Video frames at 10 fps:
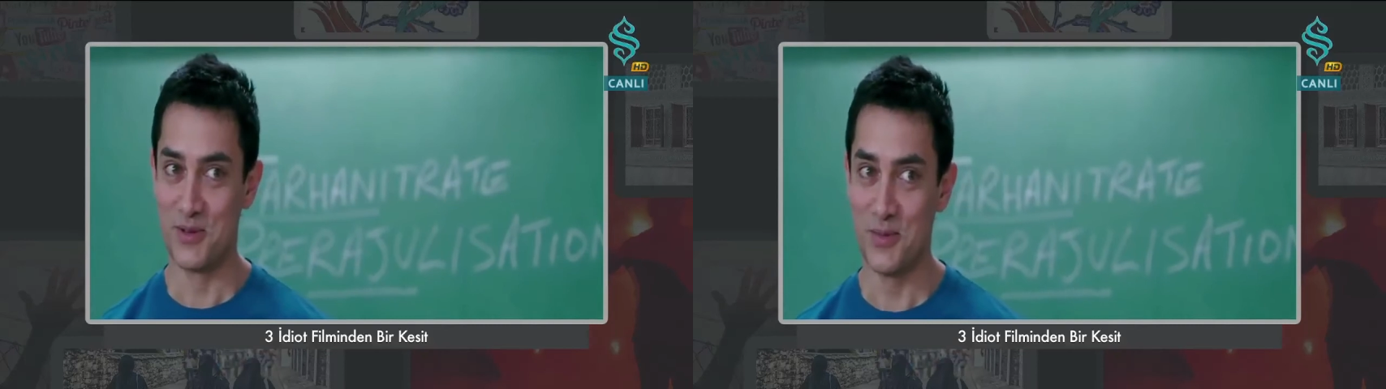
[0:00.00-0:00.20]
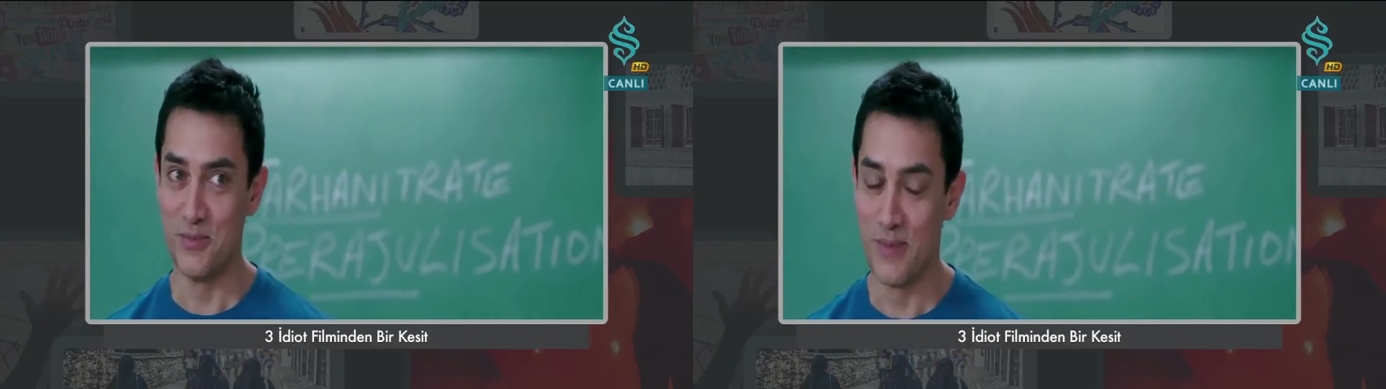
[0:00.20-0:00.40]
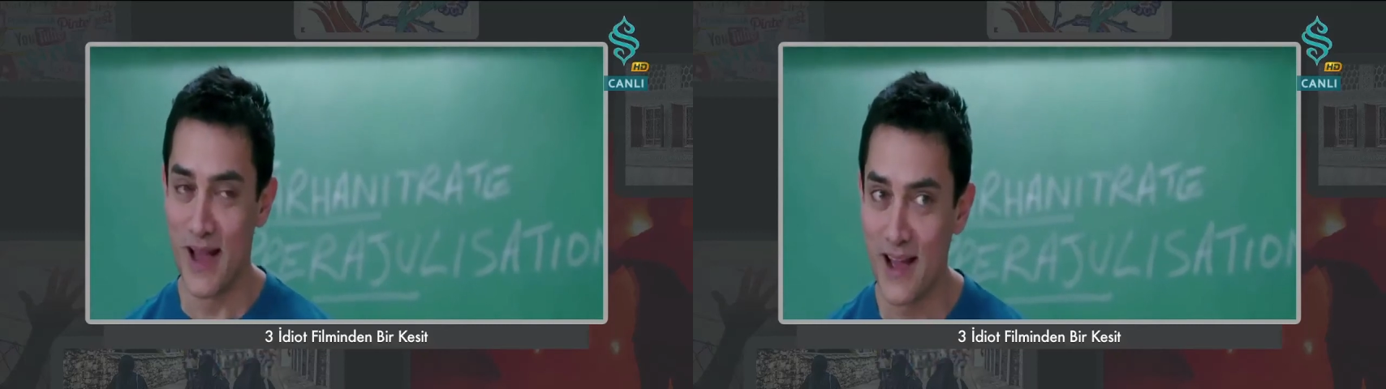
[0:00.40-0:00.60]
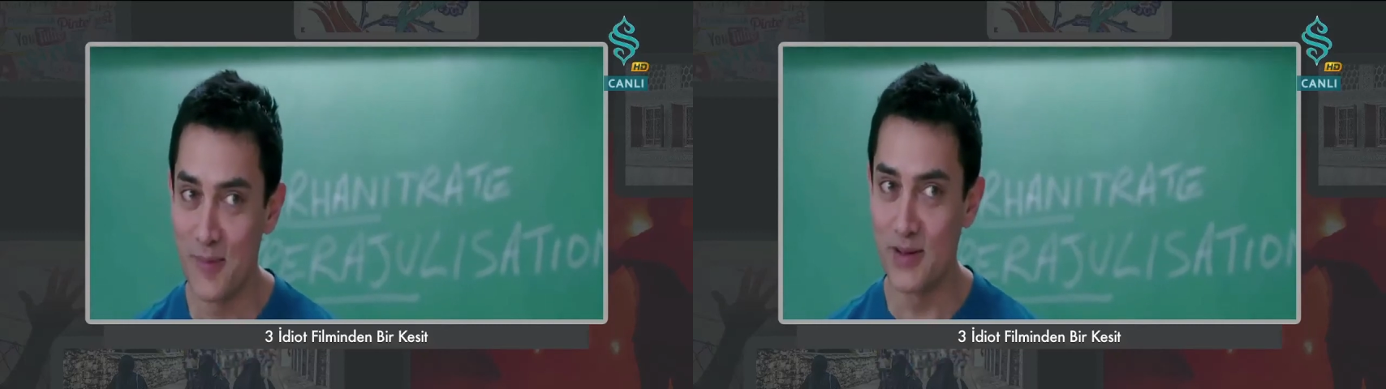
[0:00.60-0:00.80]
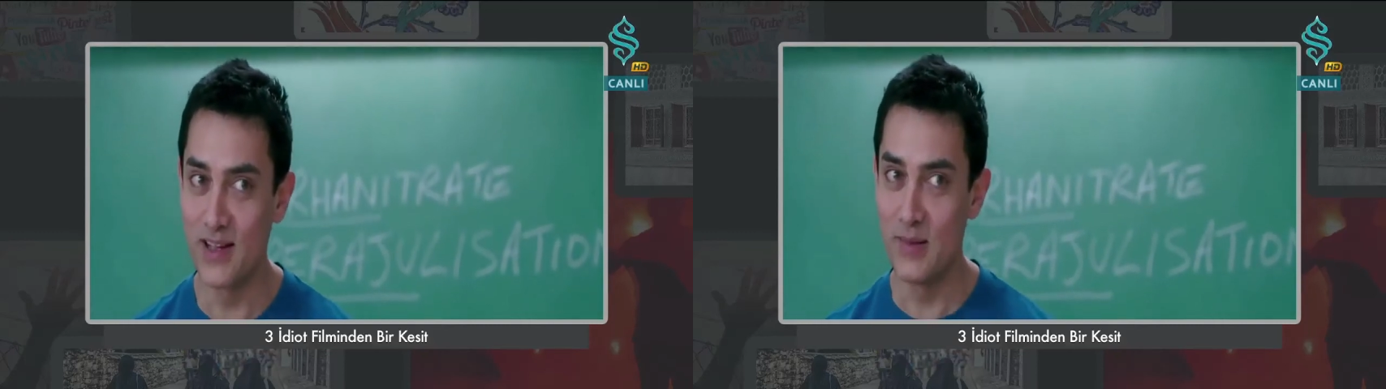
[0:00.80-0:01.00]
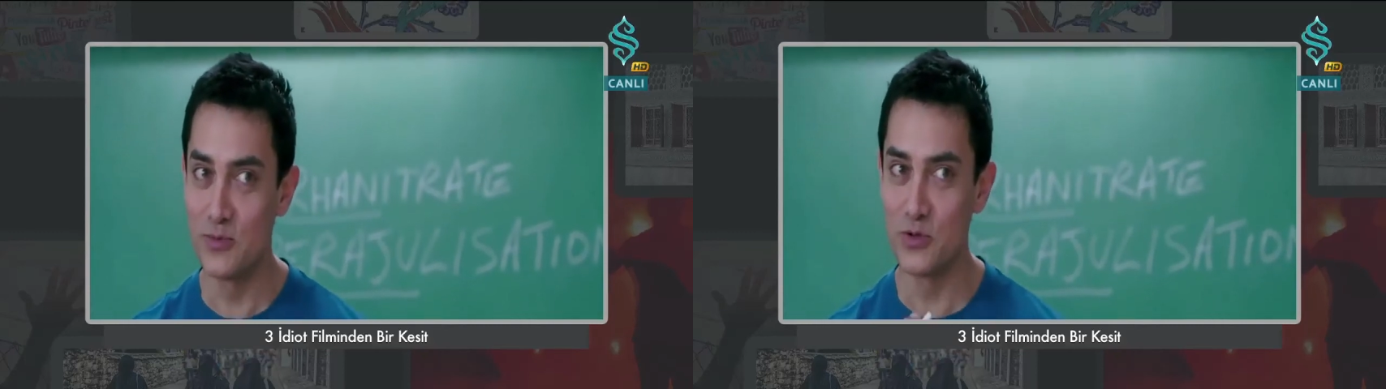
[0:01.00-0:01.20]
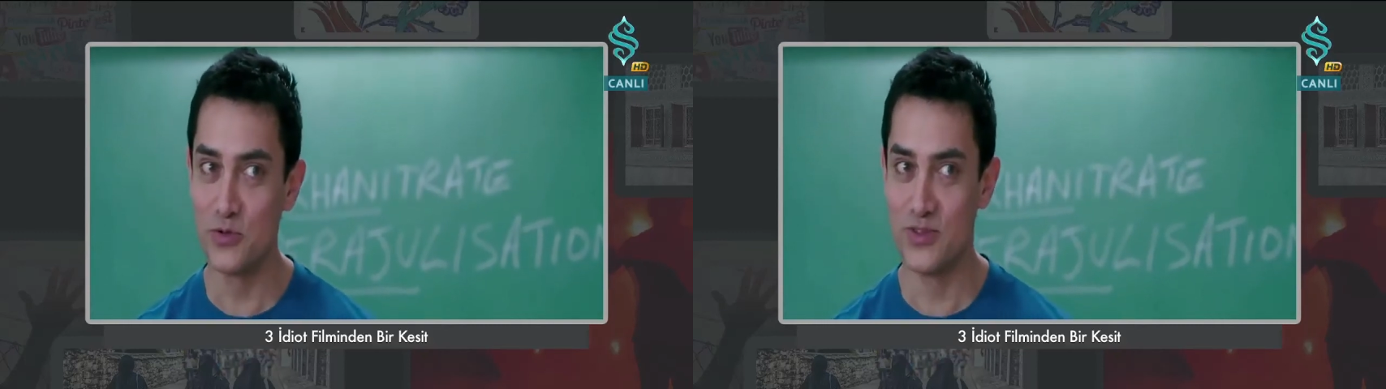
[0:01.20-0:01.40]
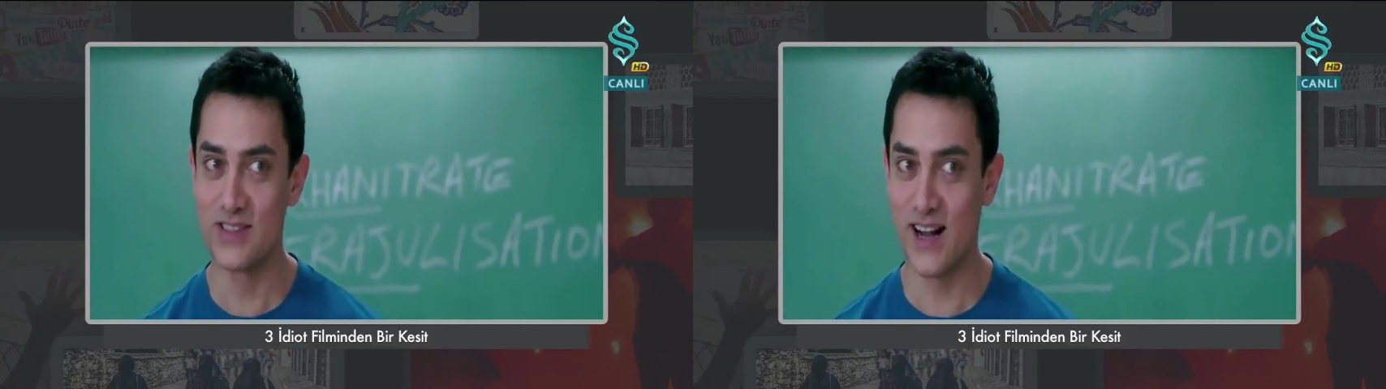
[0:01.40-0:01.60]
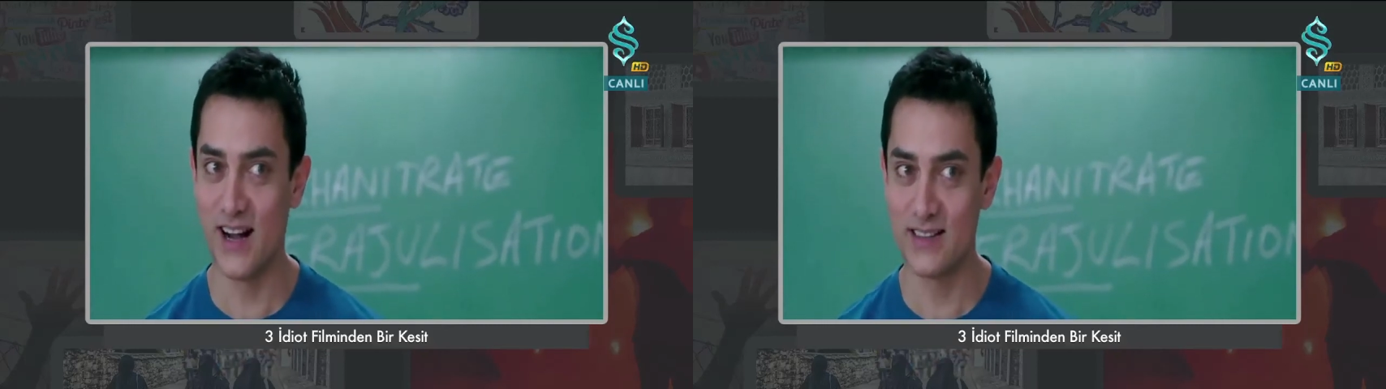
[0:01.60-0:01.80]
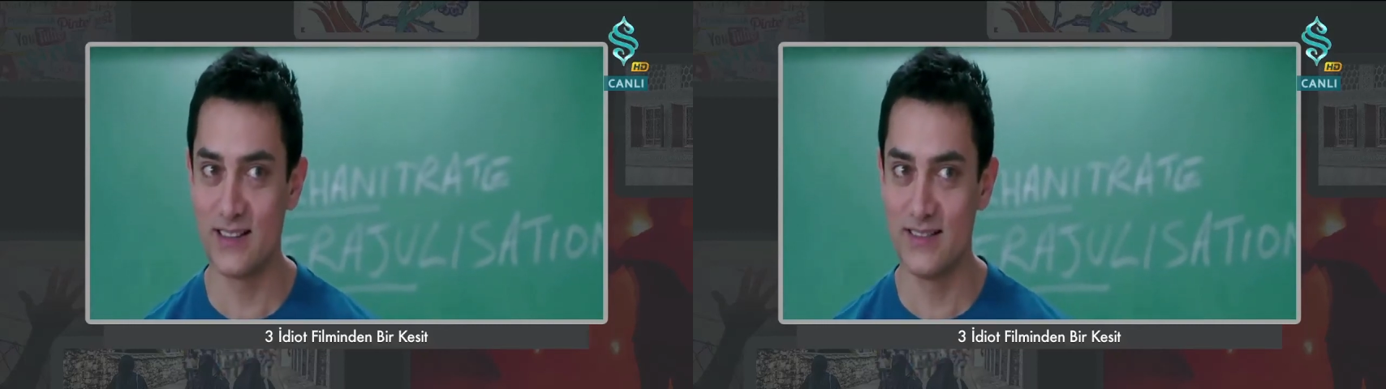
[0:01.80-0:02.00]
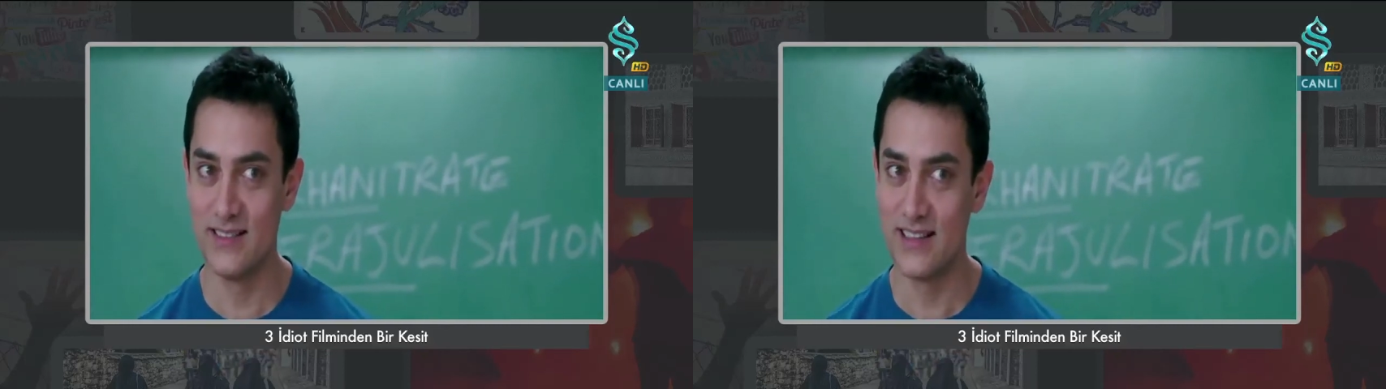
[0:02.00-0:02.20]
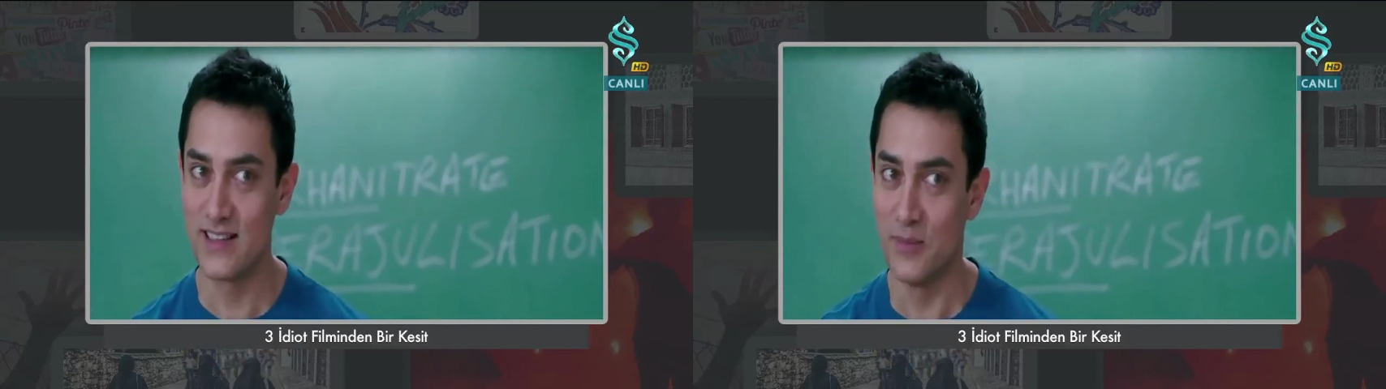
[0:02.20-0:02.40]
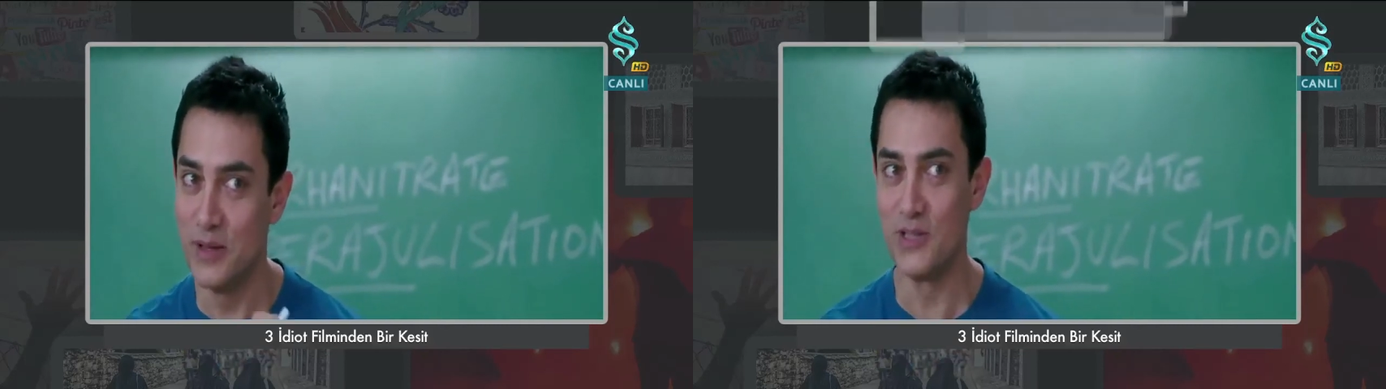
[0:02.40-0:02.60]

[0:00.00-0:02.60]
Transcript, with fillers: Çünkü ben sizin aksinize zayıf öğrencilerimi